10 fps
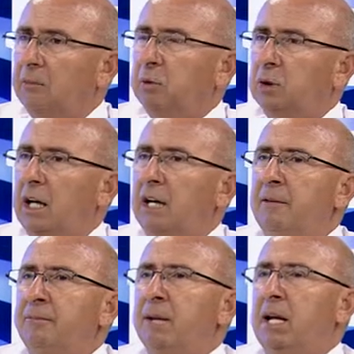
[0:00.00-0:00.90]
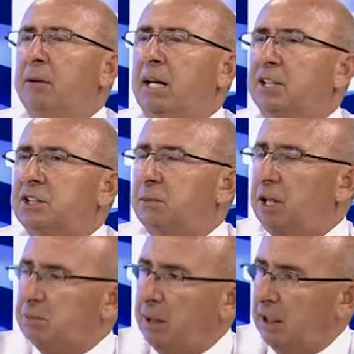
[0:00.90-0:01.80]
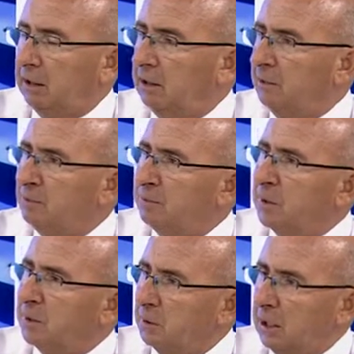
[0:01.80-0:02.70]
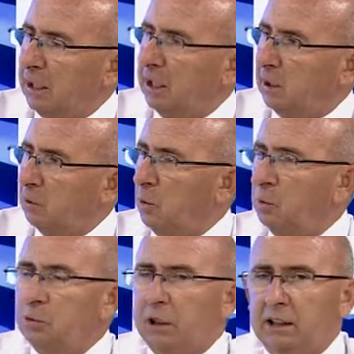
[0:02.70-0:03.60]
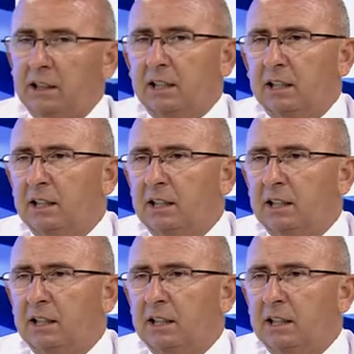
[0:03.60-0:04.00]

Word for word: bu da emanetçi başbakan e, rolündedir.